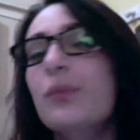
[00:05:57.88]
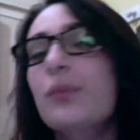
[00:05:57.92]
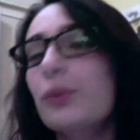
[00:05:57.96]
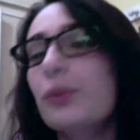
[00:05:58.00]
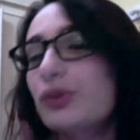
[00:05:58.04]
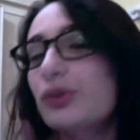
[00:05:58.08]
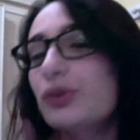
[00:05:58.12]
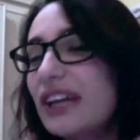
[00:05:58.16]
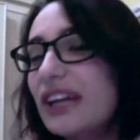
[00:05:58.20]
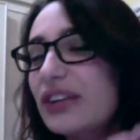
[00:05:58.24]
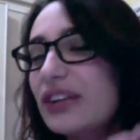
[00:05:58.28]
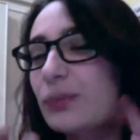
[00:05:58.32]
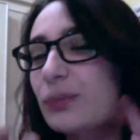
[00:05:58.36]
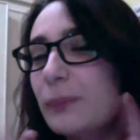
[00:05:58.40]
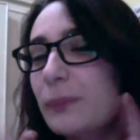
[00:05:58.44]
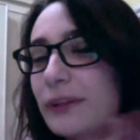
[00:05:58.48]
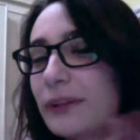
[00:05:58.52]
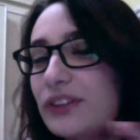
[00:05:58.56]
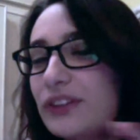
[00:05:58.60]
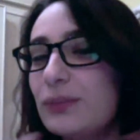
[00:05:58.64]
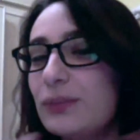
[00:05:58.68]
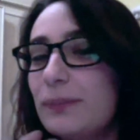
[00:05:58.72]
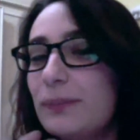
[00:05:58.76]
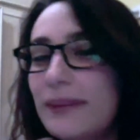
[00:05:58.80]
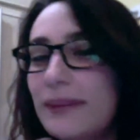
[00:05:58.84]
Sto
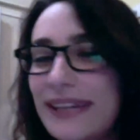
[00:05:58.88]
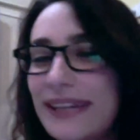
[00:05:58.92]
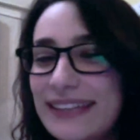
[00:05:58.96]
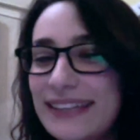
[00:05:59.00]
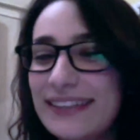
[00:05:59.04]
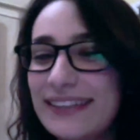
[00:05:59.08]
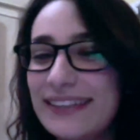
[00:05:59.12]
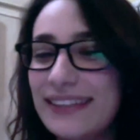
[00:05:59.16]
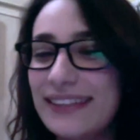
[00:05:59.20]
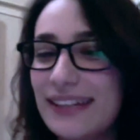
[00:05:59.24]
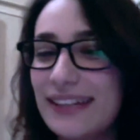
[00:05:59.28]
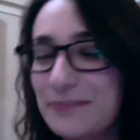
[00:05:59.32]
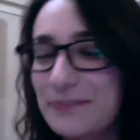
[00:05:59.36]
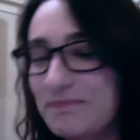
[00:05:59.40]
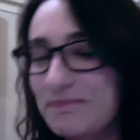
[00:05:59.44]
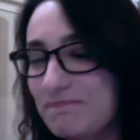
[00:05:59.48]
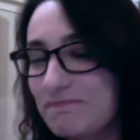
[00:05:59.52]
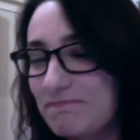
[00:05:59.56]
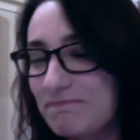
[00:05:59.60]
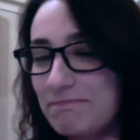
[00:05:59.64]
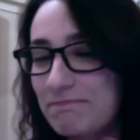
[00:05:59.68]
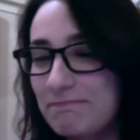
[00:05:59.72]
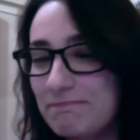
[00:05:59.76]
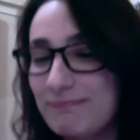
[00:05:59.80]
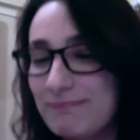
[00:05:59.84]
montando un po' di
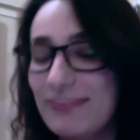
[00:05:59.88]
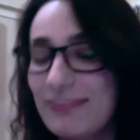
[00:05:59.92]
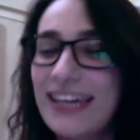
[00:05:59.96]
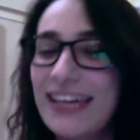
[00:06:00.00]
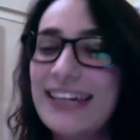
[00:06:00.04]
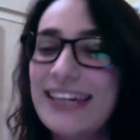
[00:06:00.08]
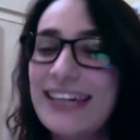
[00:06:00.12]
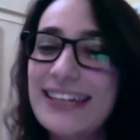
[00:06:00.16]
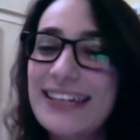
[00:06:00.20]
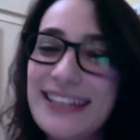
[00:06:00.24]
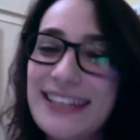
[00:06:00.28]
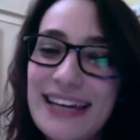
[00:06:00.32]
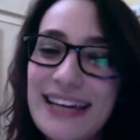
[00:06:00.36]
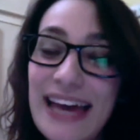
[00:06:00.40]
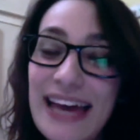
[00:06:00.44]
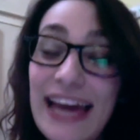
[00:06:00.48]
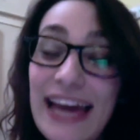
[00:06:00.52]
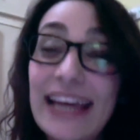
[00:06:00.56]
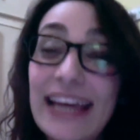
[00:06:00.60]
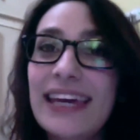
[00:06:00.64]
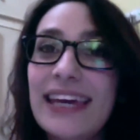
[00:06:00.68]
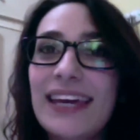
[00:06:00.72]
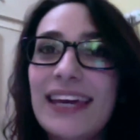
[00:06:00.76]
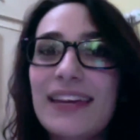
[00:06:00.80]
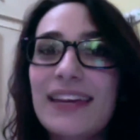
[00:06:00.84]
robetta.
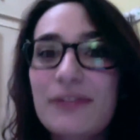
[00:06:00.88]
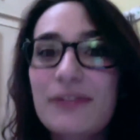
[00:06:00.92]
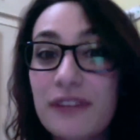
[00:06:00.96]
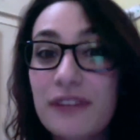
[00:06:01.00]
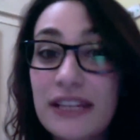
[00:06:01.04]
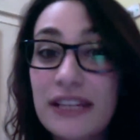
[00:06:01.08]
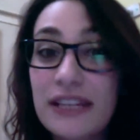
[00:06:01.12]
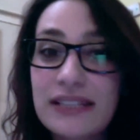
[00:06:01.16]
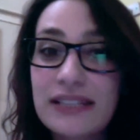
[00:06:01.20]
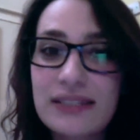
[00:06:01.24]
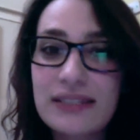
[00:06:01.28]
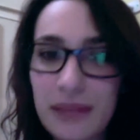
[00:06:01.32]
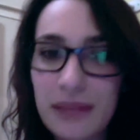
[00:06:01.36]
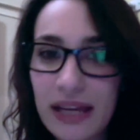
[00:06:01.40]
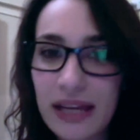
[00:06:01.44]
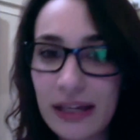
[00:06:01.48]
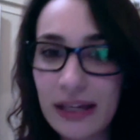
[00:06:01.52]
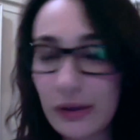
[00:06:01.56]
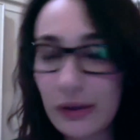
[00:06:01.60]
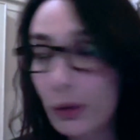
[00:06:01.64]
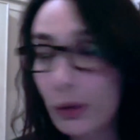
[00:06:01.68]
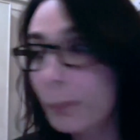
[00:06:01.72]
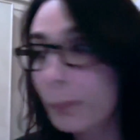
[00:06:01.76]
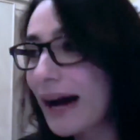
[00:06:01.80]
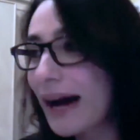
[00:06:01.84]
È che Frix
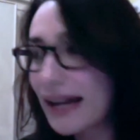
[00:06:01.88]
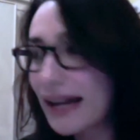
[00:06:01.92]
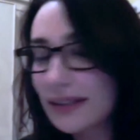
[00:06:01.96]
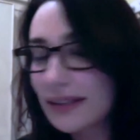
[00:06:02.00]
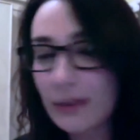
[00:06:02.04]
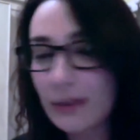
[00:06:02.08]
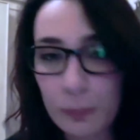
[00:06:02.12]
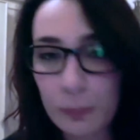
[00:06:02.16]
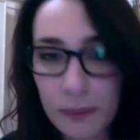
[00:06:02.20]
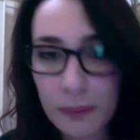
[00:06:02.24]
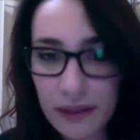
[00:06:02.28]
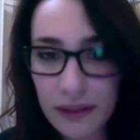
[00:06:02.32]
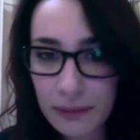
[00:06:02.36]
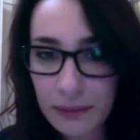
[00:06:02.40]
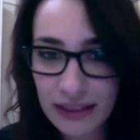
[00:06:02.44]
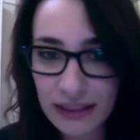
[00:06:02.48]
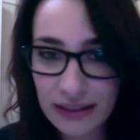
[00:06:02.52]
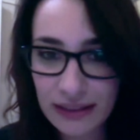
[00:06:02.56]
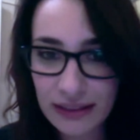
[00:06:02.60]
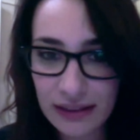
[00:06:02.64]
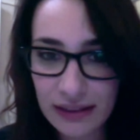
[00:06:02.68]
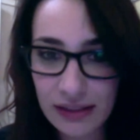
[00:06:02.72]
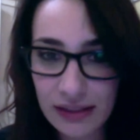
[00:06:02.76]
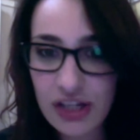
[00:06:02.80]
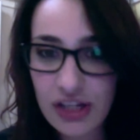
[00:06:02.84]
mi ha inglobata
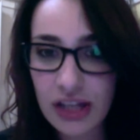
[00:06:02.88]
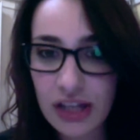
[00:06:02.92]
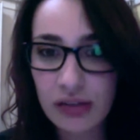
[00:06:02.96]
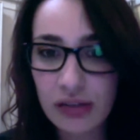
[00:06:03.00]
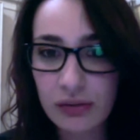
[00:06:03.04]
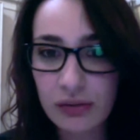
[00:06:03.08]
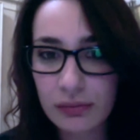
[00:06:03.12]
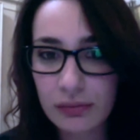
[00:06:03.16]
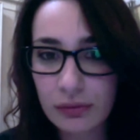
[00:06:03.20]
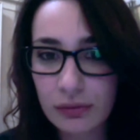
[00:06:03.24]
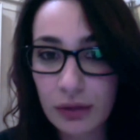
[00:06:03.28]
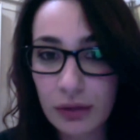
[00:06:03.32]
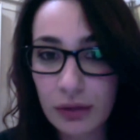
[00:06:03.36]
completamente, cioè io